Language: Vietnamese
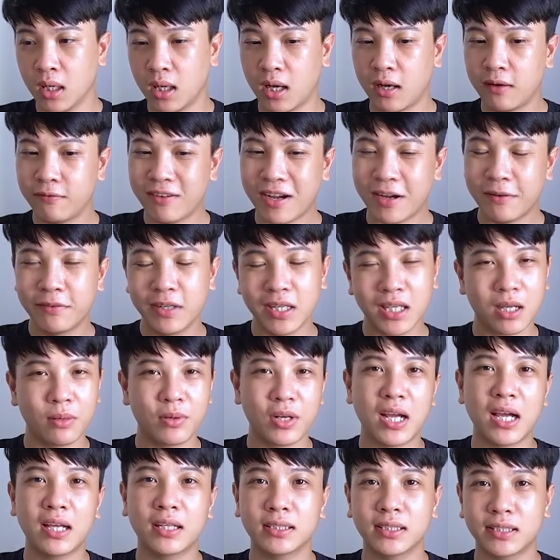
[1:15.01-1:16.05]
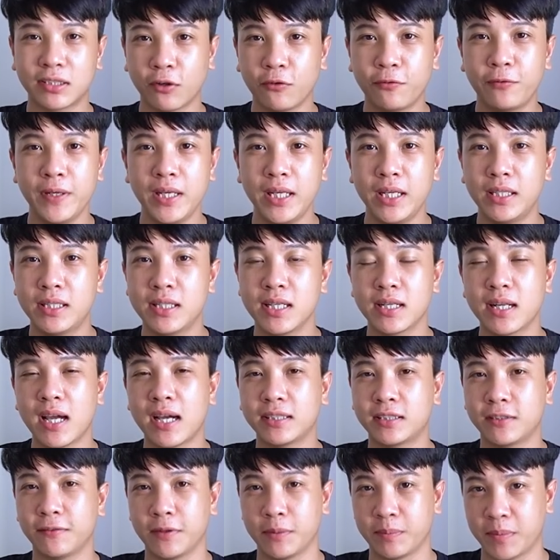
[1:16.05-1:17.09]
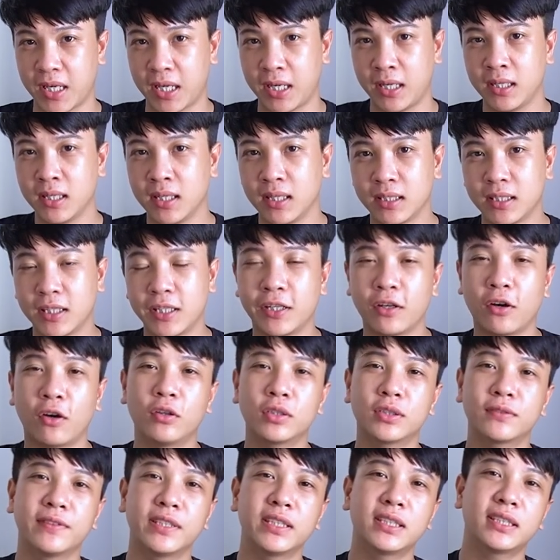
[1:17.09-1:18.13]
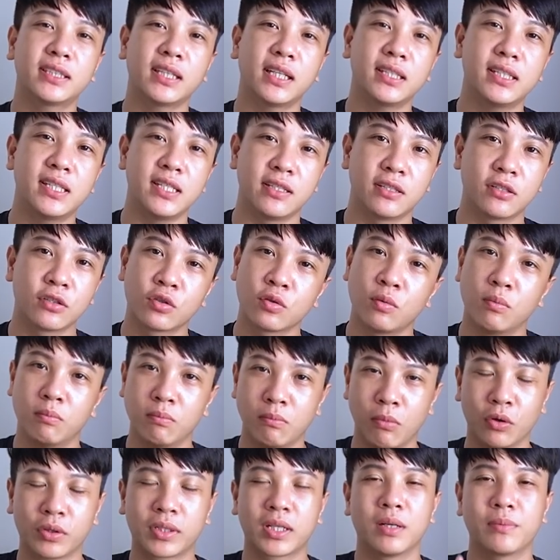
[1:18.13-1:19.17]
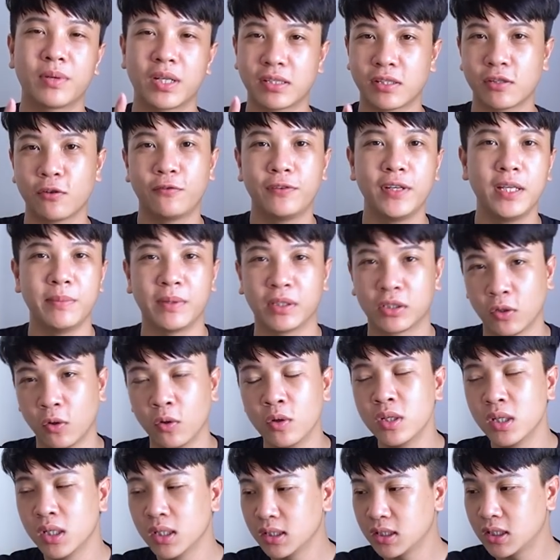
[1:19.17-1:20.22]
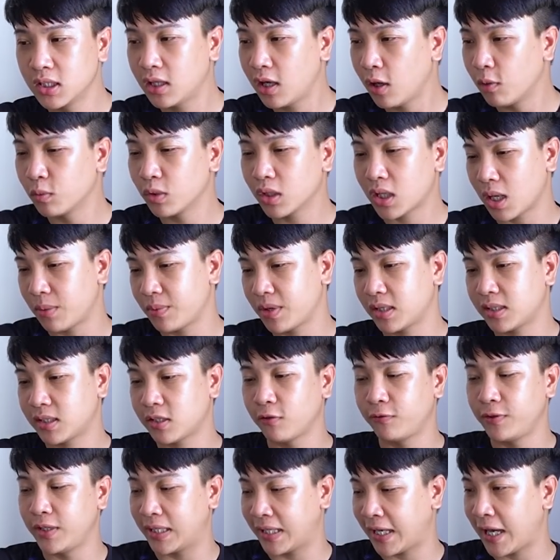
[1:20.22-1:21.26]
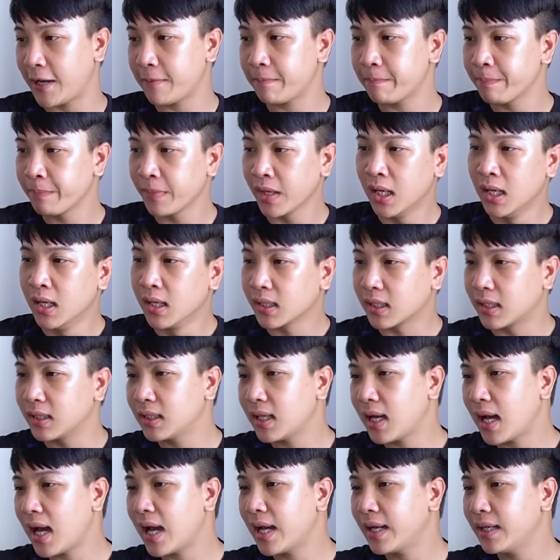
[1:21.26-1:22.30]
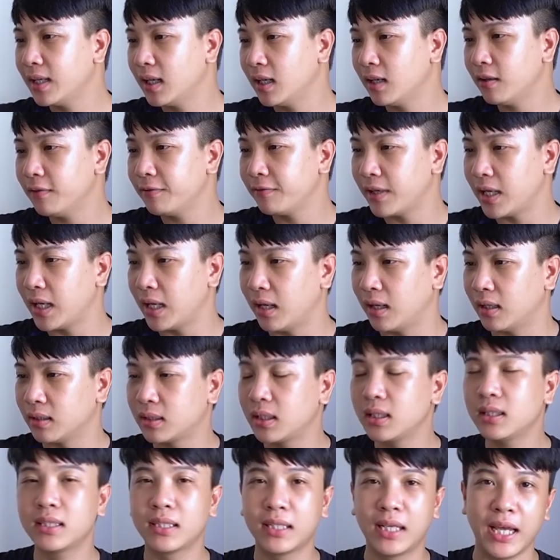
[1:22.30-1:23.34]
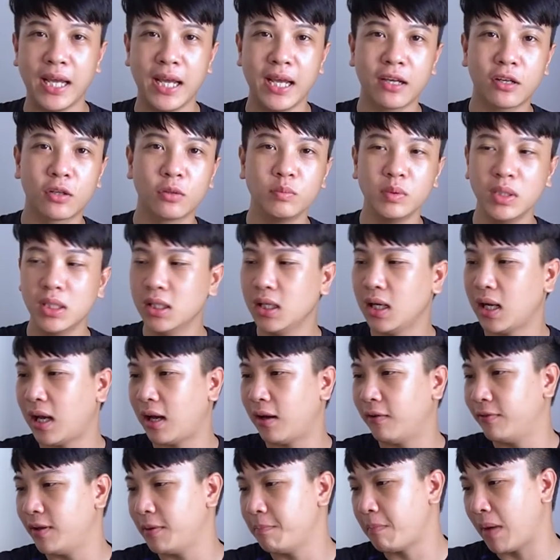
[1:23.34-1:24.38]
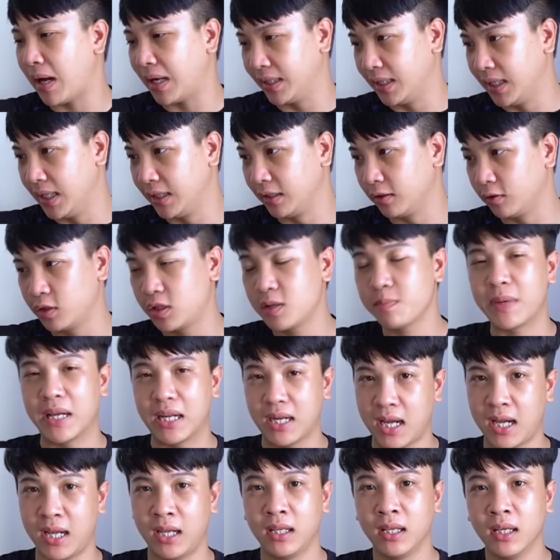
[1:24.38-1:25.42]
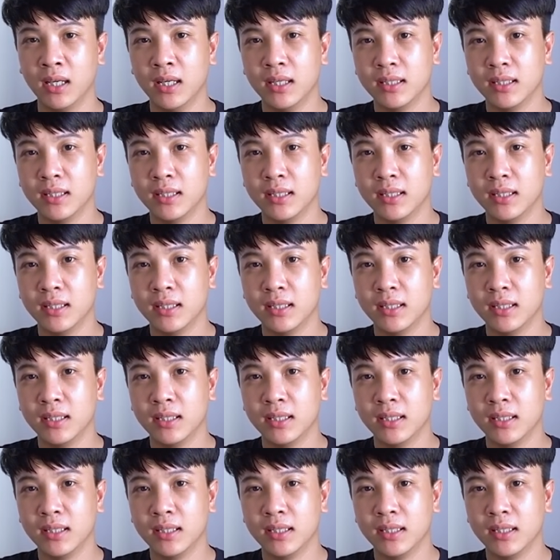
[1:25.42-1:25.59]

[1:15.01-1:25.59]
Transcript: à, và với camera selfie trên hai sản phẩm này thì nó vẫn sẽ chỉ sử dụng một camera selfie mà thôi chứ không có camera selfie kép cái thứ hai đó là về thiết kế cũng như là về màn hình của chiếc máy này